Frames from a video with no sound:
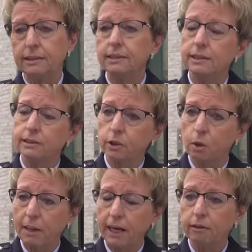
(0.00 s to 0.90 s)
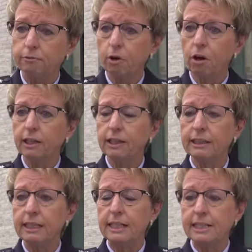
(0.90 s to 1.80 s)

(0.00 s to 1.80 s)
Das ist jetzt ein normaler Vorgang,